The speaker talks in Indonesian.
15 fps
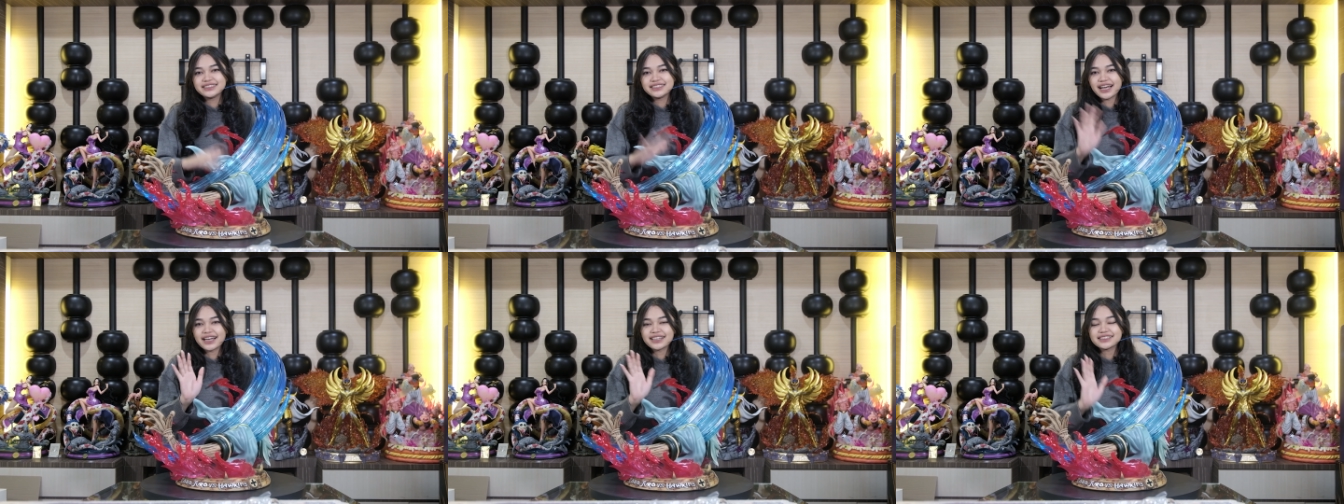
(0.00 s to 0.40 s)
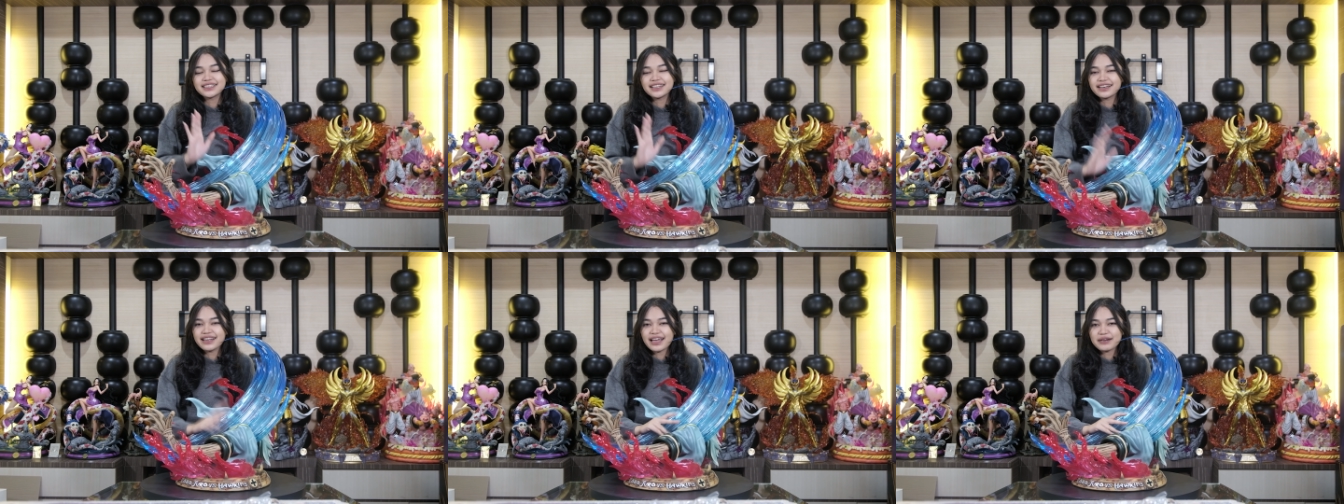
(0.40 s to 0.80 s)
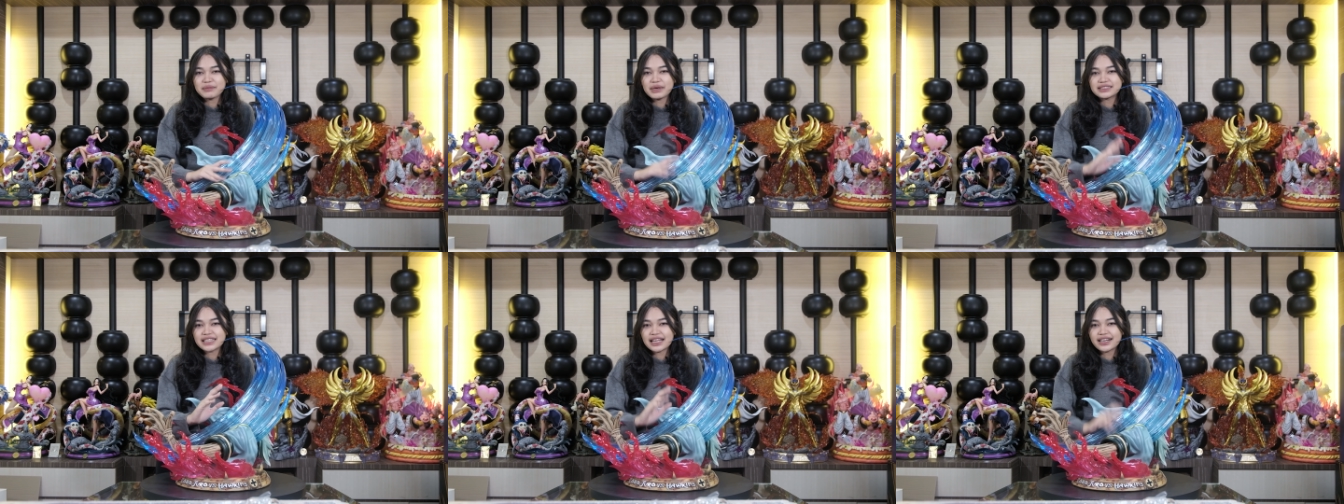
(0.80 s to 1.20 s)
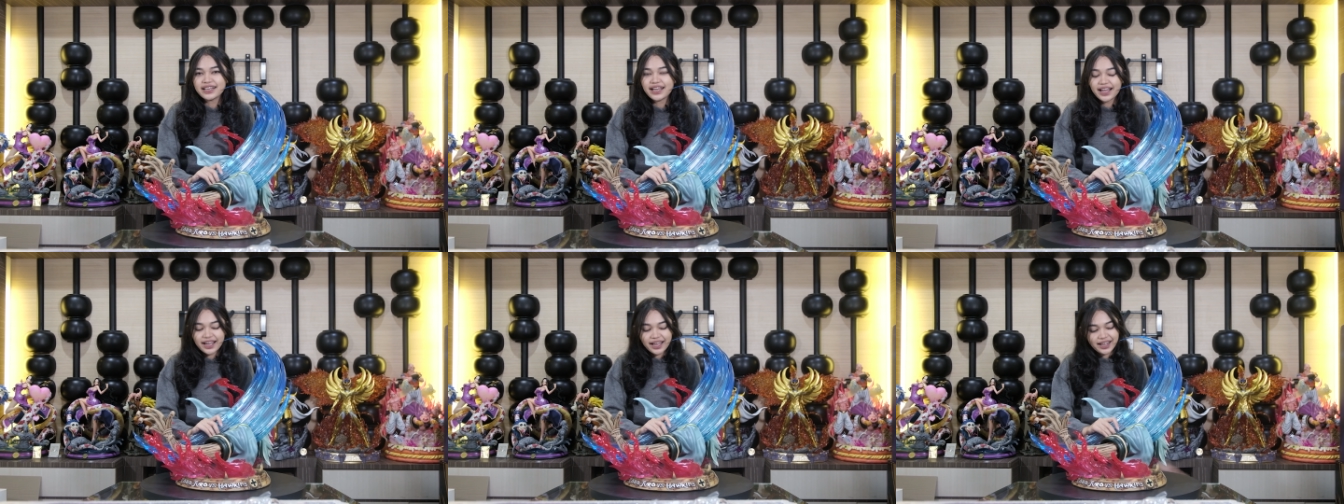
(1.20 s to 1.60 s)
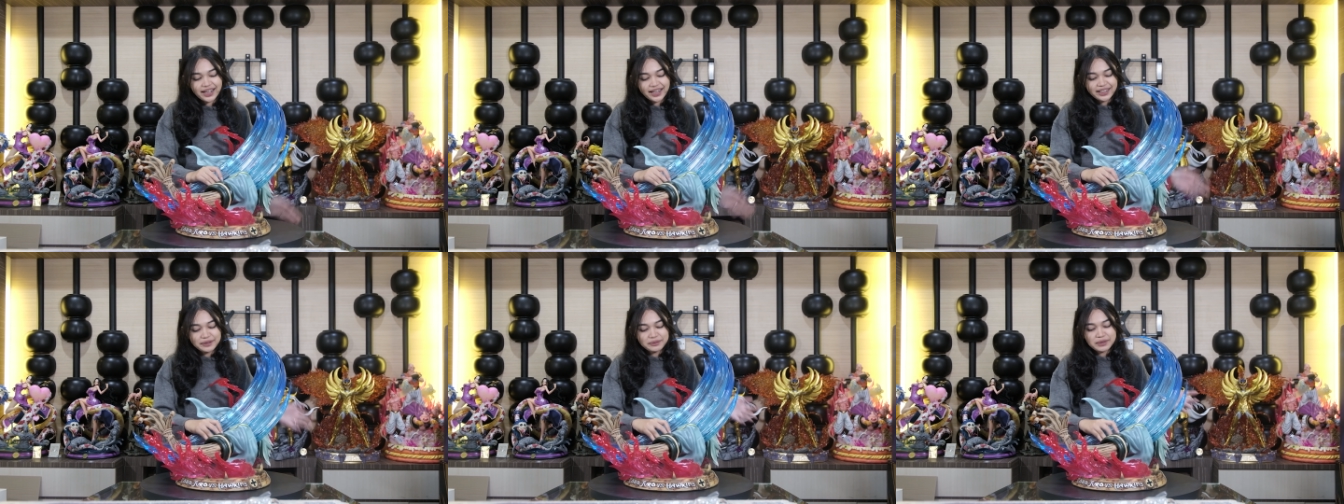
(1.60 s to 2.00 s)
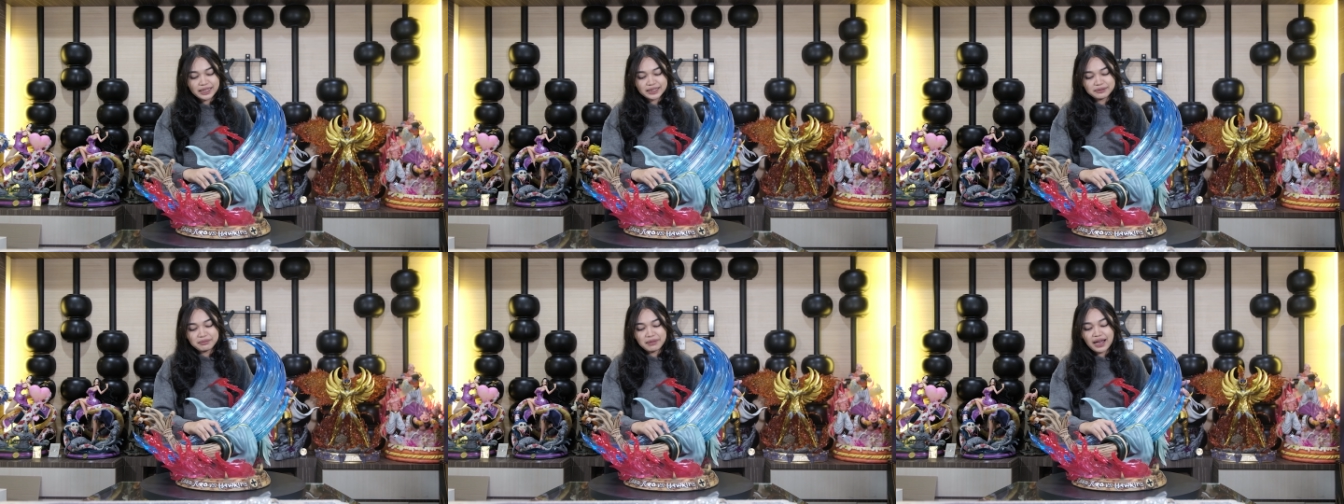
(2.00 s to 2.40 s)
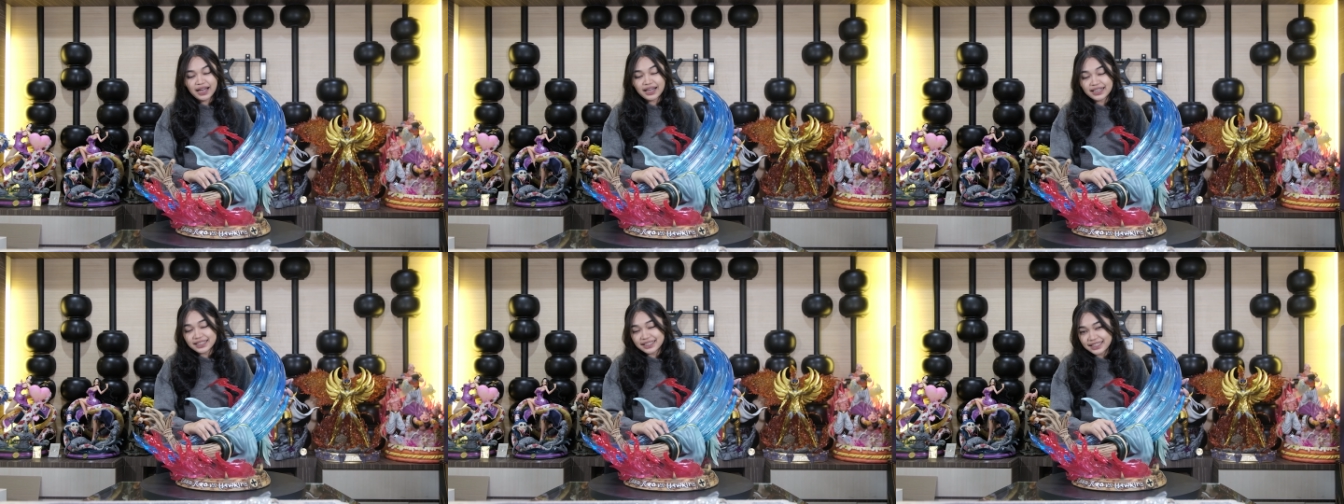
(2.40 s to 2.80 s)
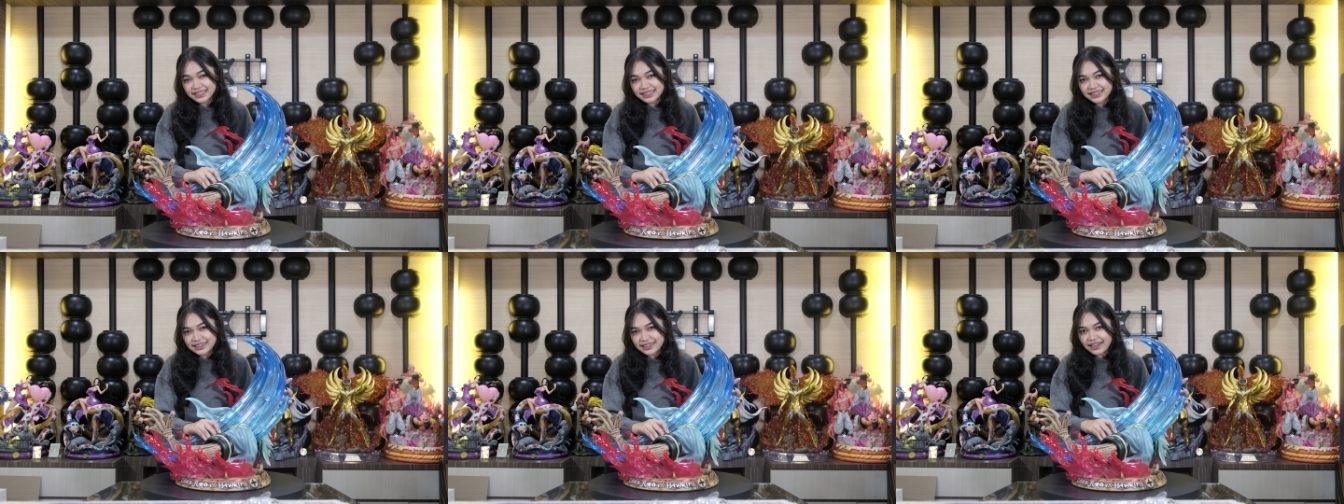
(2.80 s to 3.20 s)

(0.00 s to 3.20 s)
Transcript: jangan sendirian masangnya karena ini berat banget.